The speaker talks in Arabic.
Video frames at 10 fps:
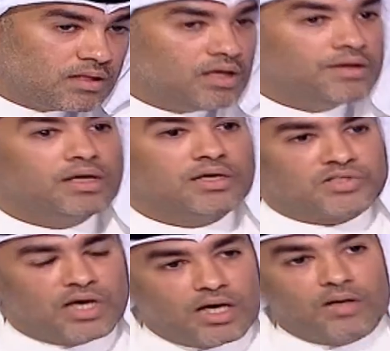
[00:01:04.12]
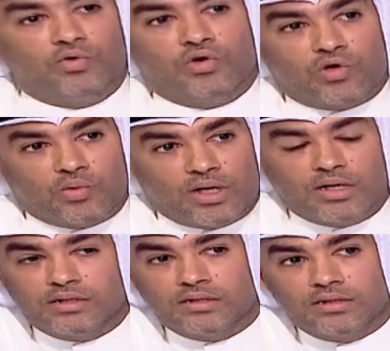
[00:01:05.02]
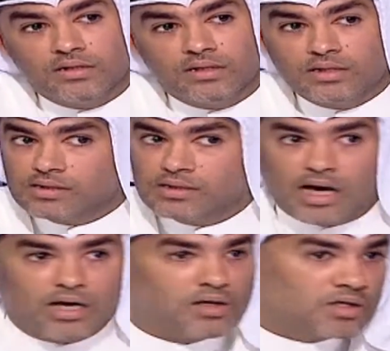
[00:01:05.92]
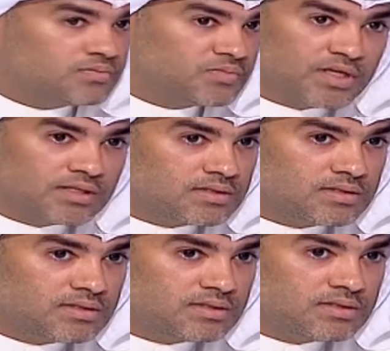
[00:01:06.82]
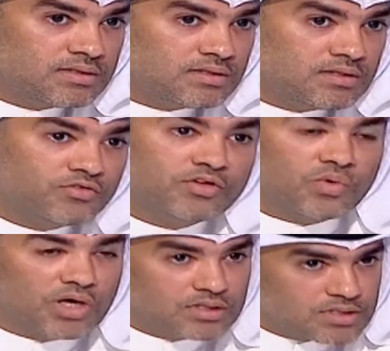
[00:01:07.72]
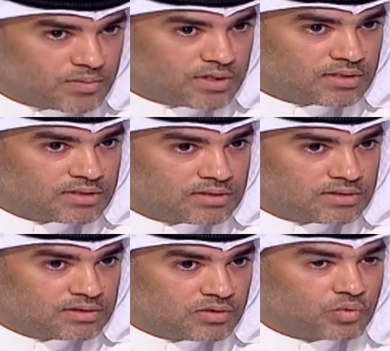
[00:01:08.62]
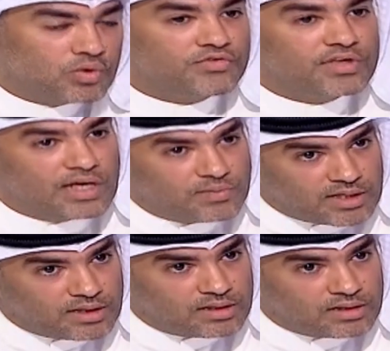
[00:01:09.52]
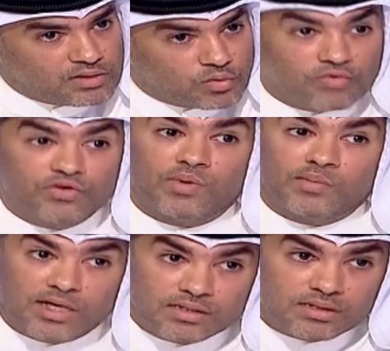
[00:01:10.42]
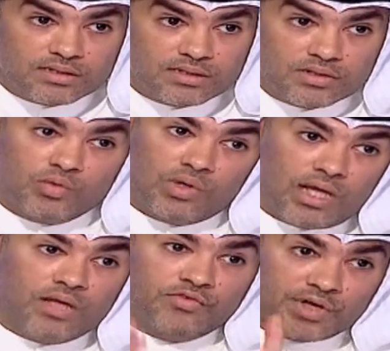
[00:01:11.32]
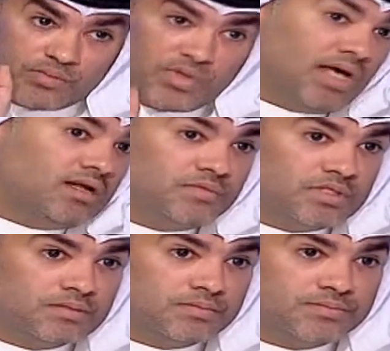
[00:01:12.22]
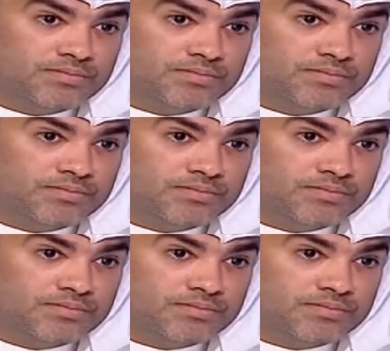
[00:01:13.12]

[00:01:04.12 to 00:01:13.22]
حنا أصحاب وأخوان داخل القبة في محاسبة وفي عمل وفي مبادئ والأهم في رب العالمين